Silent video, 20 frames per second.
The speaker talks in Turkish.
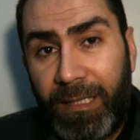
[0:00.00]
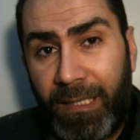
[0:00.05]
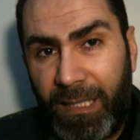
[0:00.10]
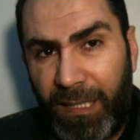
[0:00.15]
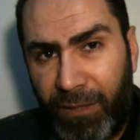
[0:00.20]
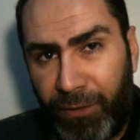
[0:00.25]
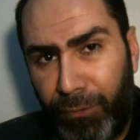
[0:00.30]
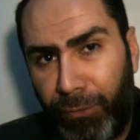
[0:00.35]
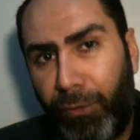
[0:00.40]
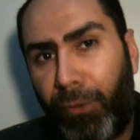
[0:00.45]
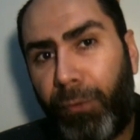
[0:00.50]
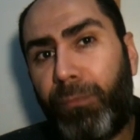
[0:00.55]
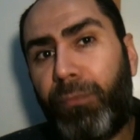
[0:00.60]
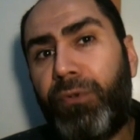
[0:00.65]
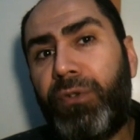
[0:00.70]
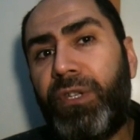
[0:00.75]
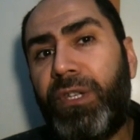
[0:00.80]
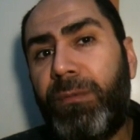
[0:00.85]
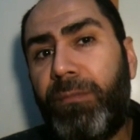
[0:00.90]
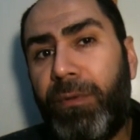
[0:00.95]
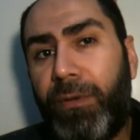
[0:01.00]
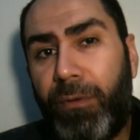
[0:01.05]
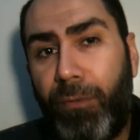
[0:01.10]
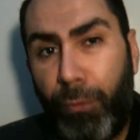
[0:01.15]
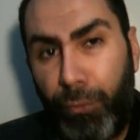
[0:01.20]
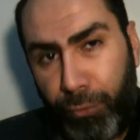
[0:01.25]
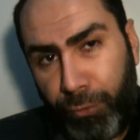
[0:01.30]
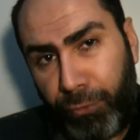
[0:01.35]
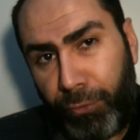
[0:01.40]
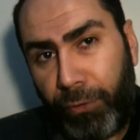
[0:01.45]
gidiyormuş gibi
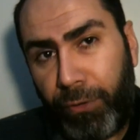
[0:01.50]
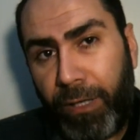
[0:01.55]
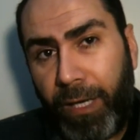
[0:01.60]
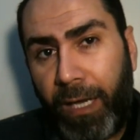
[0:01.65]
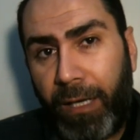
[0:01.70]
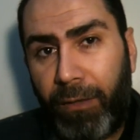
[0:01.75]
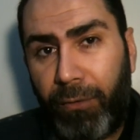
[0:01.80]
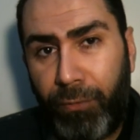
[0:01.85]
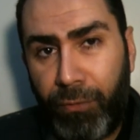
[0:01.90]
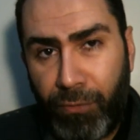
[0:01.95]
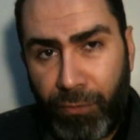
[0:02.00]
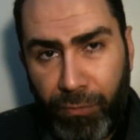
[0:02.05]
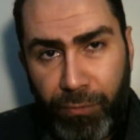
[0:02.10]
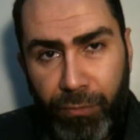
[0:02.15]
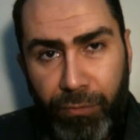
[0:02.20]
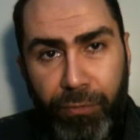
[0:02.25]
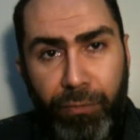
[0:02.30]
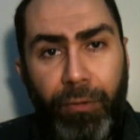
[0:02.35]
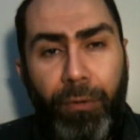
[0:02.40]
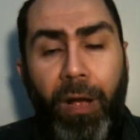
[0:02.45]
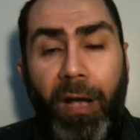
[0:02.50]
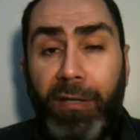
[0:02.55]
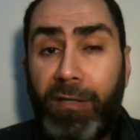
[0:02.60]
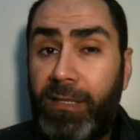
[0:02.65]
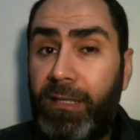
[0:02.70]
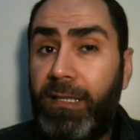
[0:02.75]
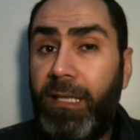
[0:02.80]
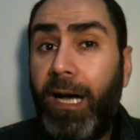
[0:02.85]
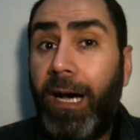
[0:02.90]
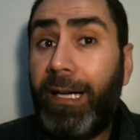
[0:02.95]
öşür olarak gözüküyor.
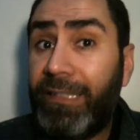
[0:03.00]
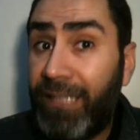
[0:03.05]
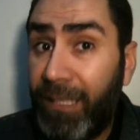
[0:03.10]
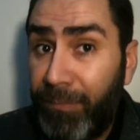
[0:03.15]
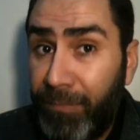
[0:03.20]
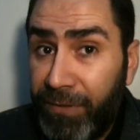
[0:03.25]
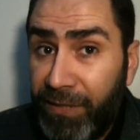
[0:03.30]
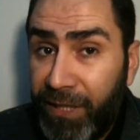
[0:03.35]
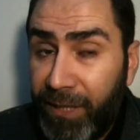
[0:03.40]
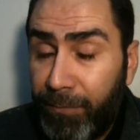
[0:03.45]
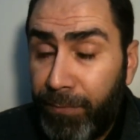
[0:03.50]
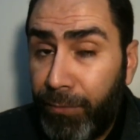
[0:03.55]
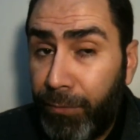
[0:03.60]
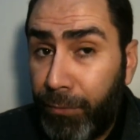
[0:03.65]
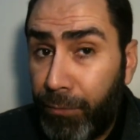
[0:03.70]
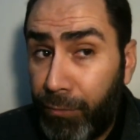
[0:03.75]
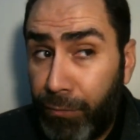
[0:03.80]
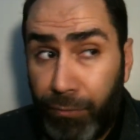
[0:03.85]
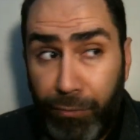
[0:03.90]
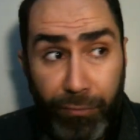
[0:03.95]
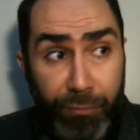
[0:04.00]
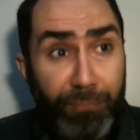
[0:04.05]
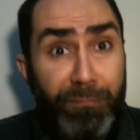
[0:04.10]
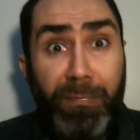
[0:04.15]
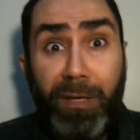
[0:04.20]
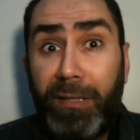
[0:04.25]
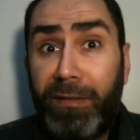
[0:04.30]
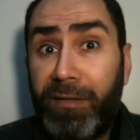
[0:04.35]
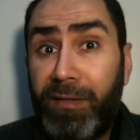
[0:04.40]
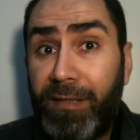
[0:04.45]
Aslında ademi gibi gözüküyor.
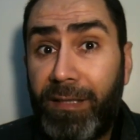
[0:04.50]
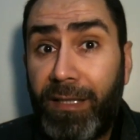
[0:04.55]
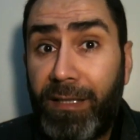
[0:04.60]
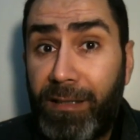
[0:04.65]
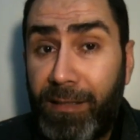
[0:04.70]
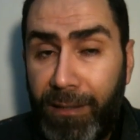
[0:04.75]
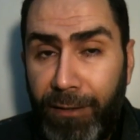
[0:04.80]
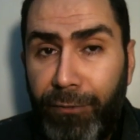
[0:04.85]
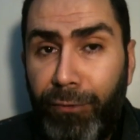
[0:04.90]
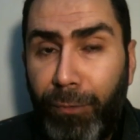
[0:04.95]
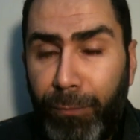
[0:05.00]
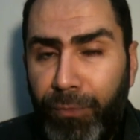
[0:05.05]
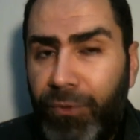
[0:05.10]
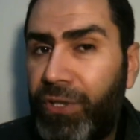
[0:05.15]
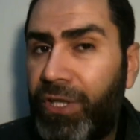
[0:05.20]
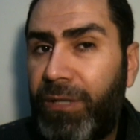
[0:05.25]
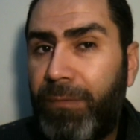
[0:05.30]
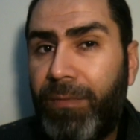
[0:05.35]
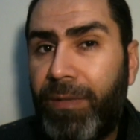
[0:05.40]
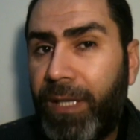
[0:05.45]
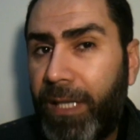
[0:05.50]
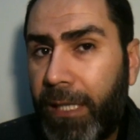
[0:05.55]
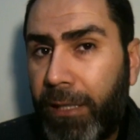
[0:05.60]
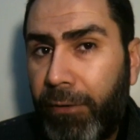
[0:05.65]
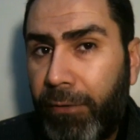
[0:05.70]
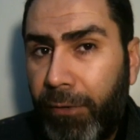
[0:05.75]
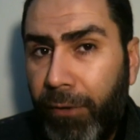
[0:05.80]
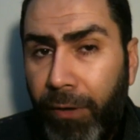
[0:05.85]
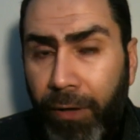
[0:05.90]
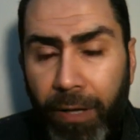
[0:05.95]
Malınız eksiliyormuş gibi
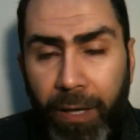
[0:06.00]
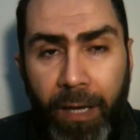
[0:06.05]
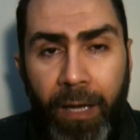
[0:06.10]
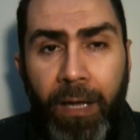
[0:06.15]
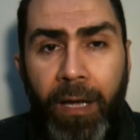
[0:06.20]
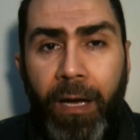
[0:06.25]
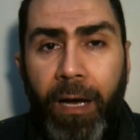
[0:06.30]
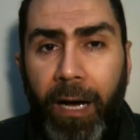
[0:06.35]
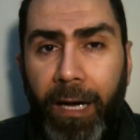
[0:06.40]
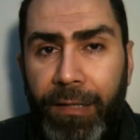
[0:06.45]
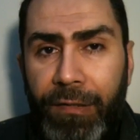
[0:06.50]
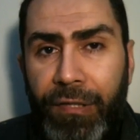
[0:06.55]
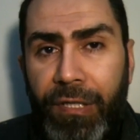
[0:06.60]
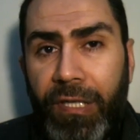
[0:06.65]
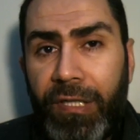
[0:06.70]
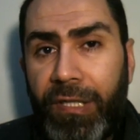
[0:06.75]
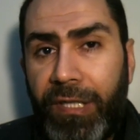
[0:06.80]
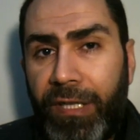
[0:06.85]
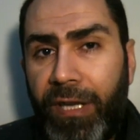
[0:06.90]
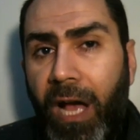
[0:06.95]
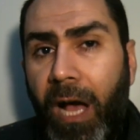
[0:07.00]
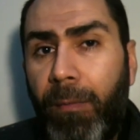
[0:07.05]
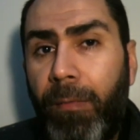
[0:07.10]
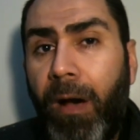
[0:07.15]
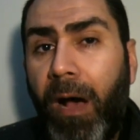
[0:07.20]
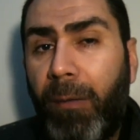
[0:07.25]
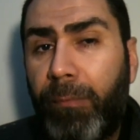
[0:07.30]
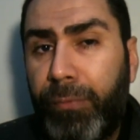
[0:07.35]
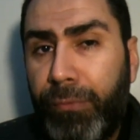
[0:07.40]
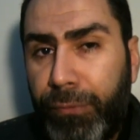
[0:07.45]
geliyor. Ancak
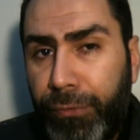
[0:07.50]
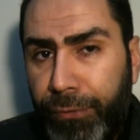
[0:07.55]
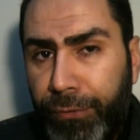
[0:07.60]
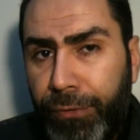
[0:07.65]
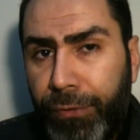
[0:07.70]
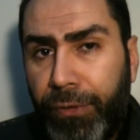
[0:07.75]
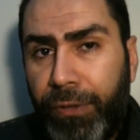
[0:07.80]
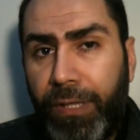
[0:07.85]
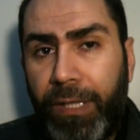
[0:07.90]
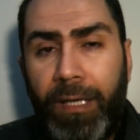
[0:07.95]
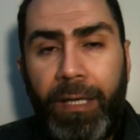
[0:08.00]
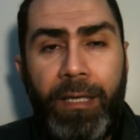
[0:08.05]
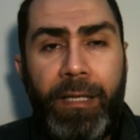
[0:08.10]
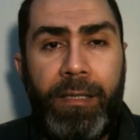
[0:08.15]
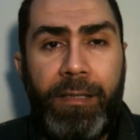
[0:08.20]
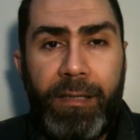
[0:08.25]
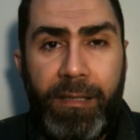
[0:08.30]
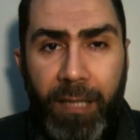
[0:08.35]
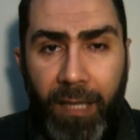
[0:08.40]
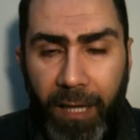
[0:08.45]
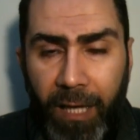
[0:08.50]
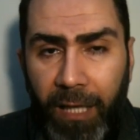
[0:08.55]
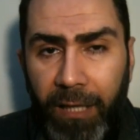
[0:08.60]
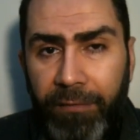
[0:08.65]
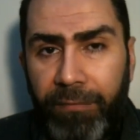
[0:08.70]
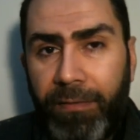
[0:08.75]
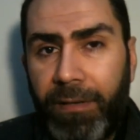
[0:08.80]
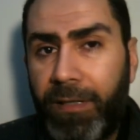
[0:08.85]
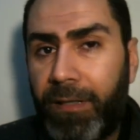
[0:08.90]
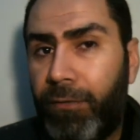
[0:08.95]
Cenab-ı Hak buyuruyor ki
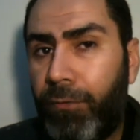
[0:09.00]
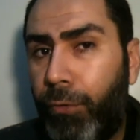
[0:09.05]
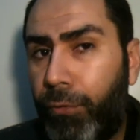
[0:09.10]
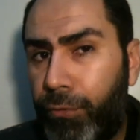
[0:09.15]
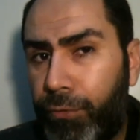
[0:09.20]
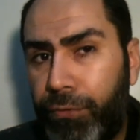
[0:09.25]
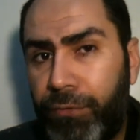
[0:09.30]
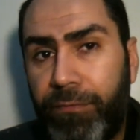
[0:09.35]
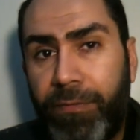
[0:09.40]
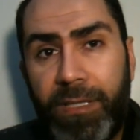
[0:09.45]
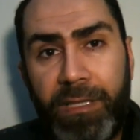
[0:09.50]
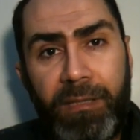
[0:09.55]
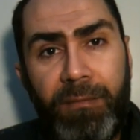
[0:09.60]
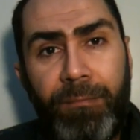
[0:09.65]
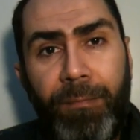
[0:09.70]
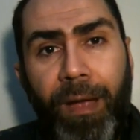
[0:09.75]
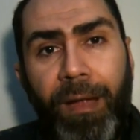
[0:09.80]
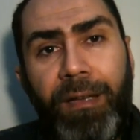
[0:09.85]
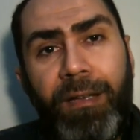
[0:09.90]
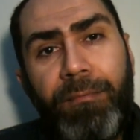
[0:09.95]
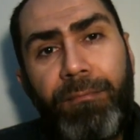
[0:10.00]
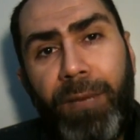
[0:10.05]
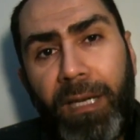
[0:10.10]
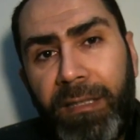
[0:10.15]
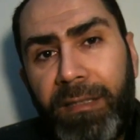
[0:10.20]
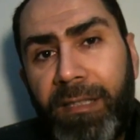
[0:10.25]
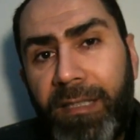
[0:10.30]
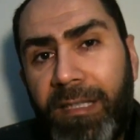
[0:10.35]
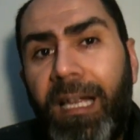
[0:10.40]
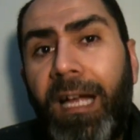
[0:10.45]
zekat verin, öşür verin ben
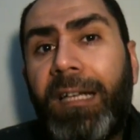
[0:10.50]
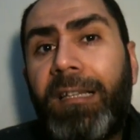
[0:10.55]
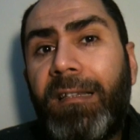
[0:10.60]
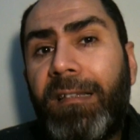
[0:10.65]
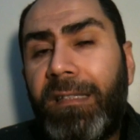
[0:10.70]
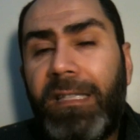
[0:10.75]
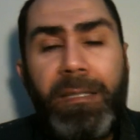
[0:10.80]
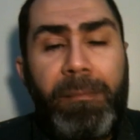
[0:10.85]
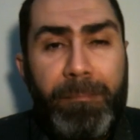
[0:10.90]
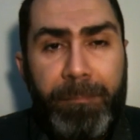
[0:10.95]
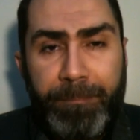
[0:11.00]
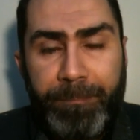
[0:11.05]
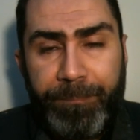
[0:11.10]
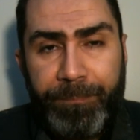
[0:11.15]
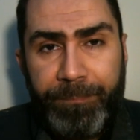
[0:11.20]
malınızı arttırayım.